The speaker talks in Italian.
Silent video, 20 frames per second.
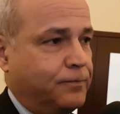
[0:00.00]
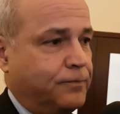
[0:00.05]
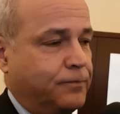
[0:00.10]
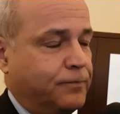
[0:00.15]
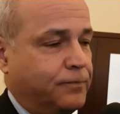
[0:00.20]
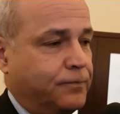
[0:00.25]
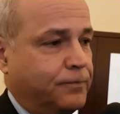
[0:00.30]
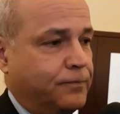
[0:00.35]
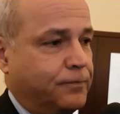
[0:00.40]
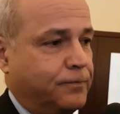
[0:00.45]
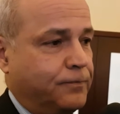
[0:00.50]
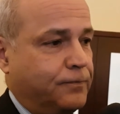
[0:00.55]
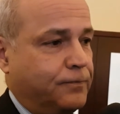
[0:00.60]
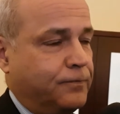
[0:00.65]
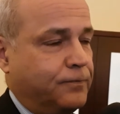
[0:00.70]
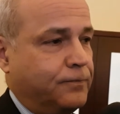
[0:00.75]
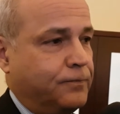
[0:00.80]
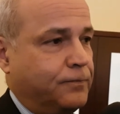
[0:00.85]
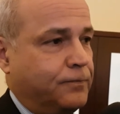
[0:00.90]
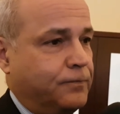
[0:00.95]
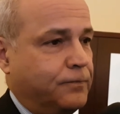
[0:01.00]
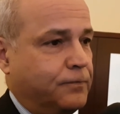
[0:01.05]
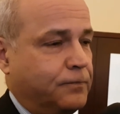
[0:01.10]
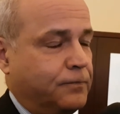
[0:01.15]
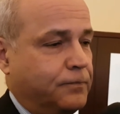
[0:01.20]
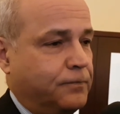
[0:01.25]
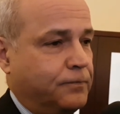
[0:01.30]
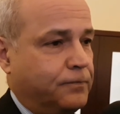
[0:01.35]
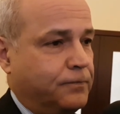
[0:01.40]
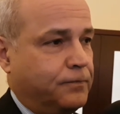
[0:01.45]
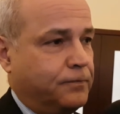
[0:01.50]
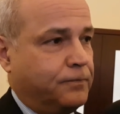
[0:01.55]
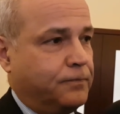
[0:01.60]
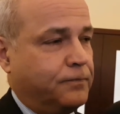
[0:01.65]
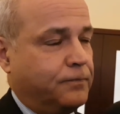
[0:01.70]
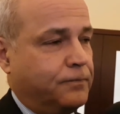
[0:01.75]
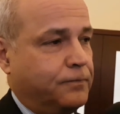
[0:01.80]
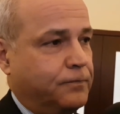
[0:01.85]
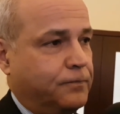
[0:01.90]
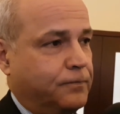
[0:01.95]
Ecco, invece parliamo di
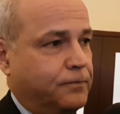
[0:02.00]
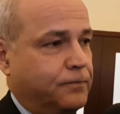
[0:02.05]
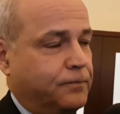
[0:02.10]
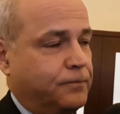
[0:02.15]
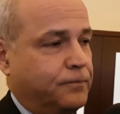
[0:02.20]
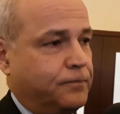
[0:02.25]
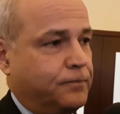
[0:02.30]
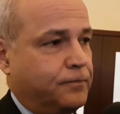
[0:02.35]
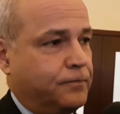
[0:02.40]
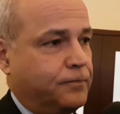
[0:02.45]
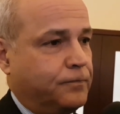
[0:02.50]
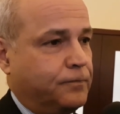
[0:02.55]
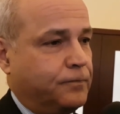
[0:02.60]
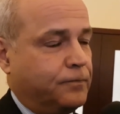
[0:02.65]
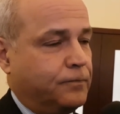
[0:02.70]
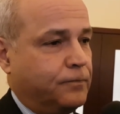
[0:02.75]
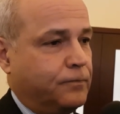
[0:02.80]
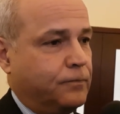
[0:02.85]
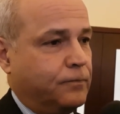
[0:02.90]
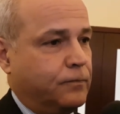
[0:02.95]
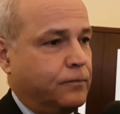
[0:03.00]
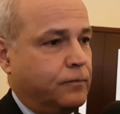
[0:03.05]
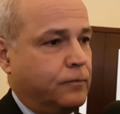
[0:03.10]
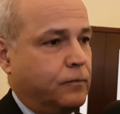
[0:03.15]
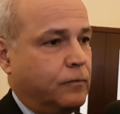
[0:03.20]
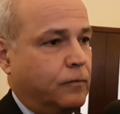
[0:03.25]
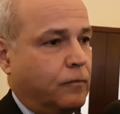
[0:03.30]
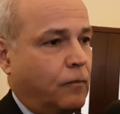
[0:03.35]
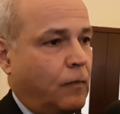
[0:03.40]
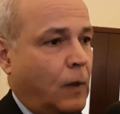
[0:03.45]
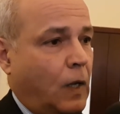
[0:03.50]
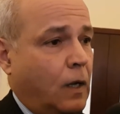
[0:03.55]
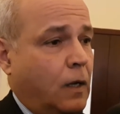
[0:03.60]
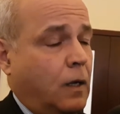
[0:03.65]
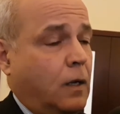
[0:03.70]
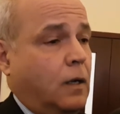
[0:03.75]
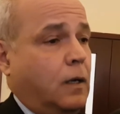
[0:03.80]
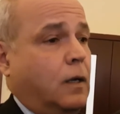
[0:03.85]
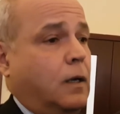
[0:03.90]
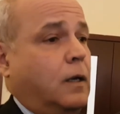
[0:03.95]
quello che ha funzionato perfettamente.
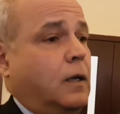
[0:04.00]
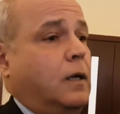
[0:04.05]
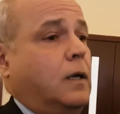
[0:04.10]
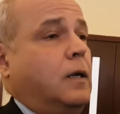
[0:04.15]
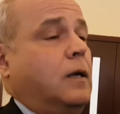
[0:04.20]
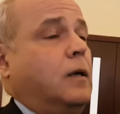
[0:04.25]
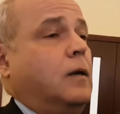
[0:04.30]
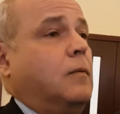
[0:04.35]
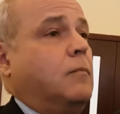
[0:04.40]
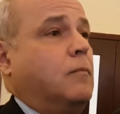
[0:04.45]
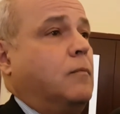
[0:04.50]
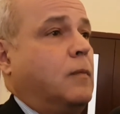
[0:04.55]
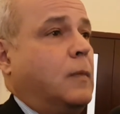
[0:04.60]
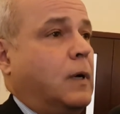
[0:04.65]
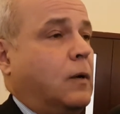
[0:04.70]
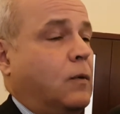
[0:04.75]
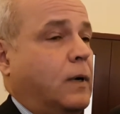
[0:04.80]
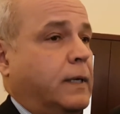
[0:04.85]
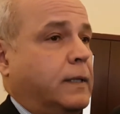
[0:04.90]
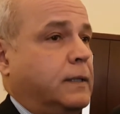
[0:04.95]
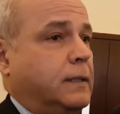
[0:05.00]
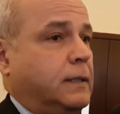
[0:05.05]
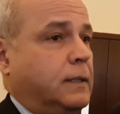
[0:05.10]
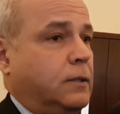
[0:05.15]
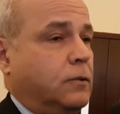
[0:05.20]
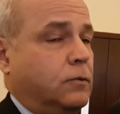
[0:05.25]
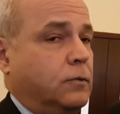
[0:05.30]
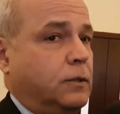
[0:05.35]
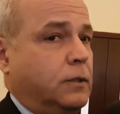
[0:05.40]
Ma guardi, io